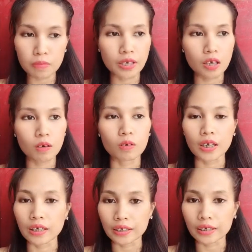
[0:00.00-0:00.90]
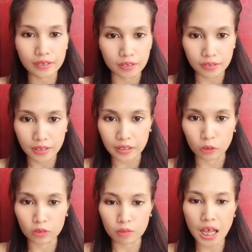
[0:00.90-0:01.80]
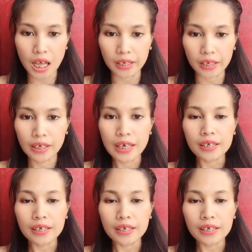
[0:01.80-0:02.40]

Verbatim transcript: lagi akong nag-exercise dito sa bahay.